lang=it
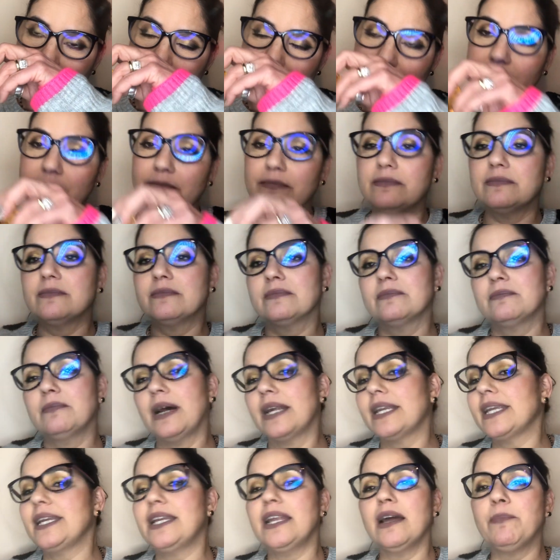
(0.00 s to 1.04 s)
Mm,
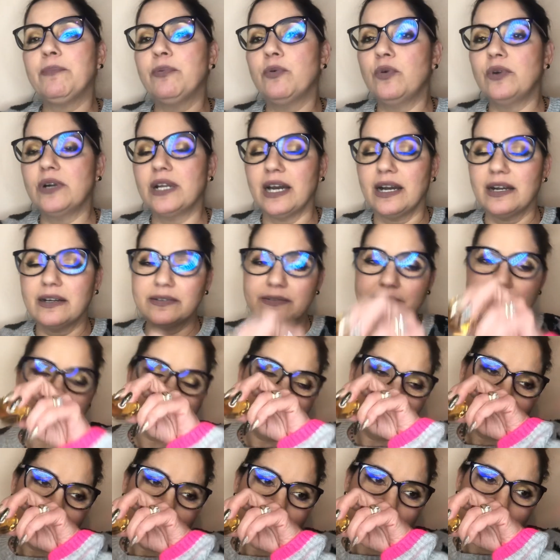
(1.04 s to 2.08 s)
vaniglia pura,
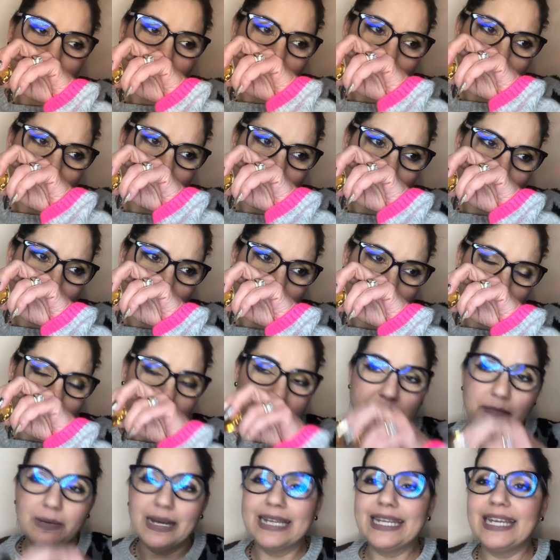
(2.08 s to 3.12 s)

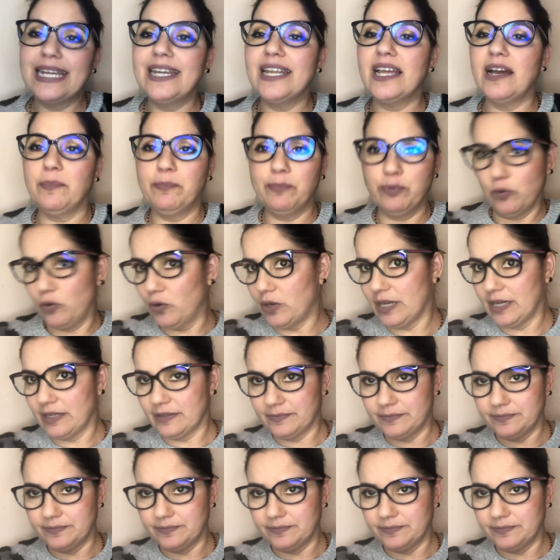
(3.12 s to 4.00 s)
vaniglia pura.